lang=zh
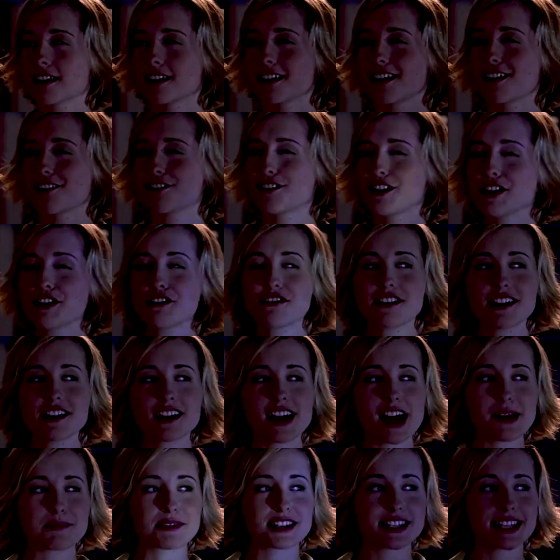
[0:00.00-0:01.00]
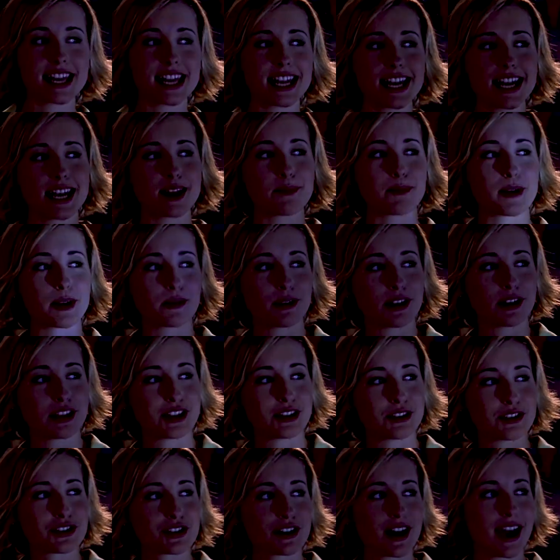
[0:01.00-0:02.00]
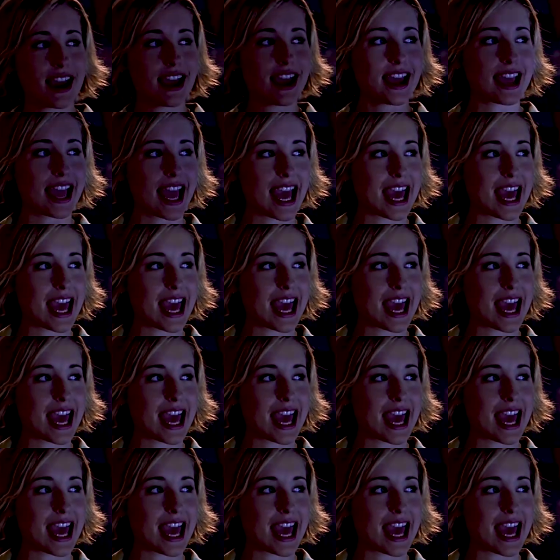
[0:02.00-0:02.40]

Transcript: 于是约定了第二天在游泳池见